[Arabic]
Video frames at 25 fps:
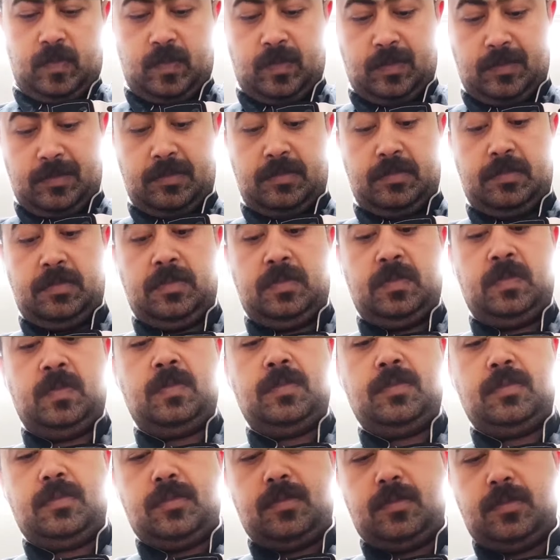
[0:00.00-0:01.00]
بعض
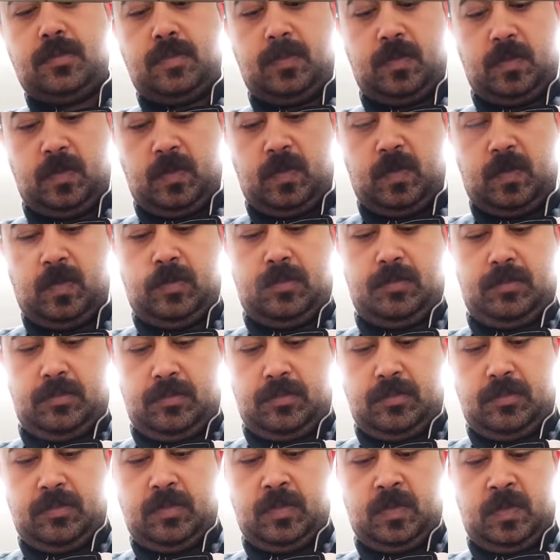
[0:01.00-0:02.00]
يخليهم كده
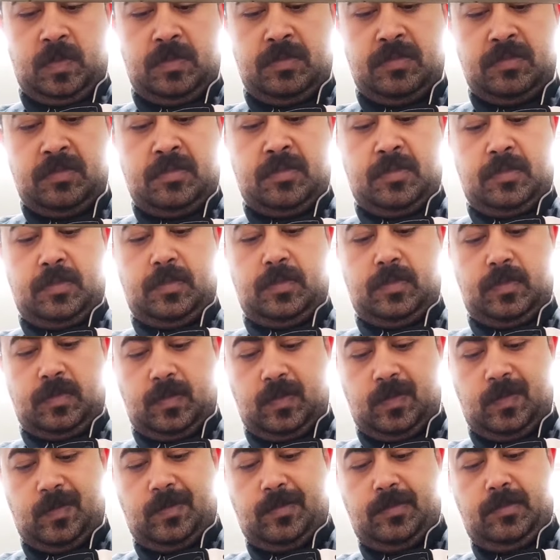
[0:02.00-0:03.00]
يبقوا حنينين على
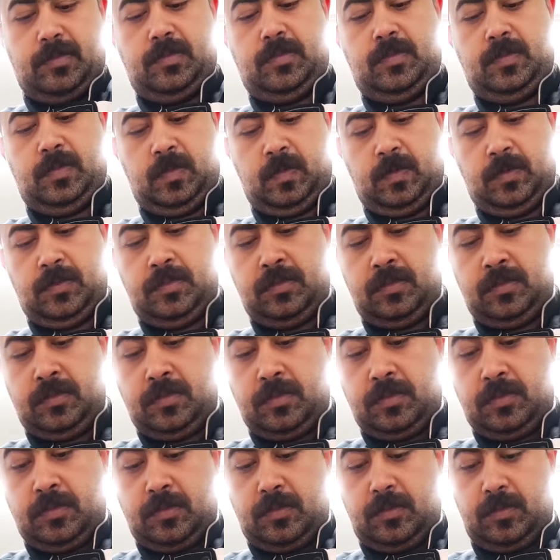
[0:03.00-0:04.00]
بعض امكسهم
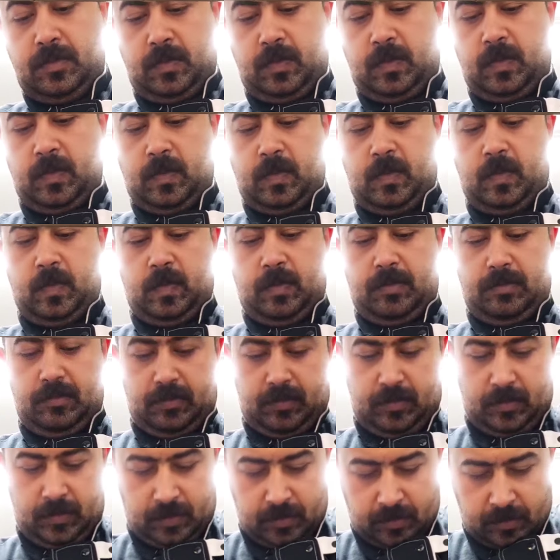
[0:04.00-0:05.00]
اوزع البهارات
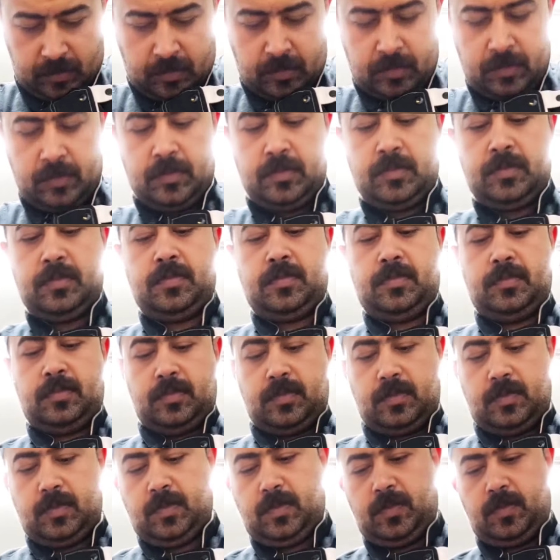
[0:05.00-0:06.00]
كلها في بعض كده
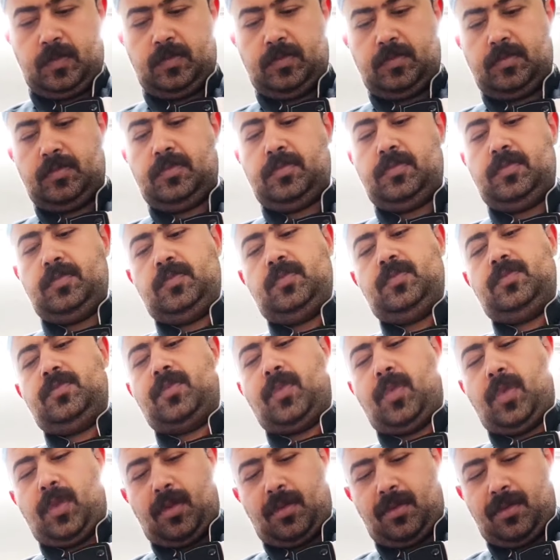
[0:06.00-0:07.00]
ما اخليش حته فيها
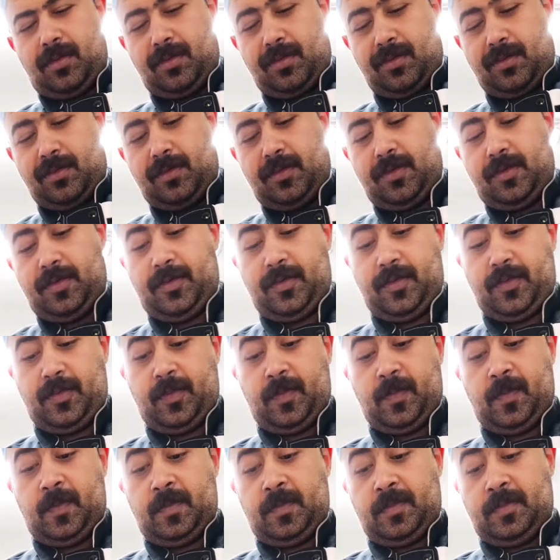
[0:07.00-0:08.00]
بهار وحته
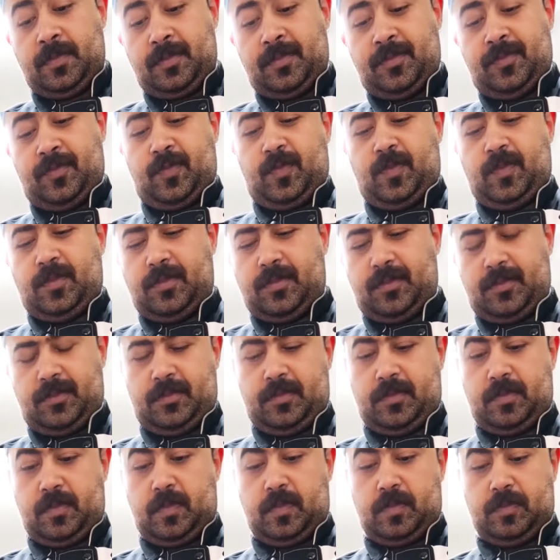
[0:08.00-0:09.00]
لا لازم
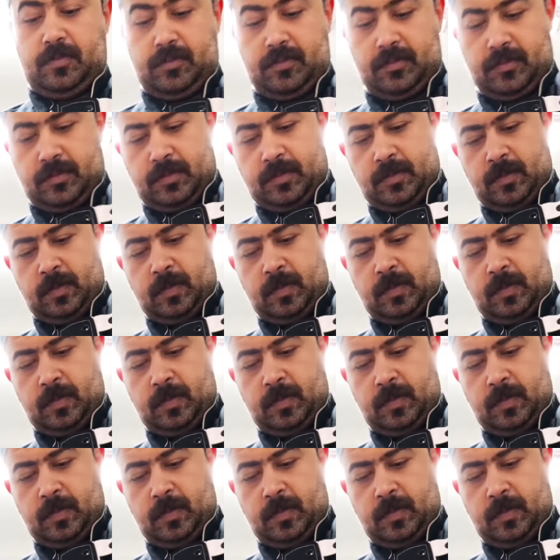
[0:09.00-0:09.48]
كده فاهماني